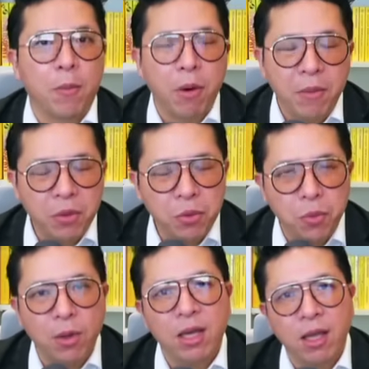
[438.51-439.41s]
เพราะมนุษย์ทุ
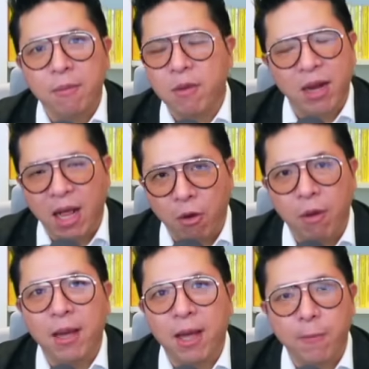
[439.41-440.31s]
กวันนี้มีเวลาน้อ
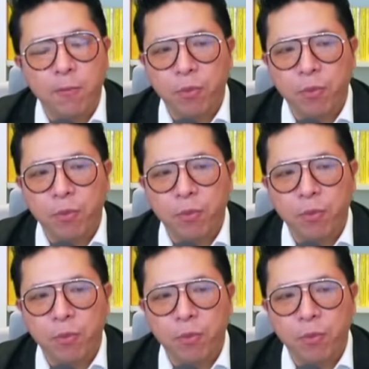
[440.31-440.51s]
ยมาก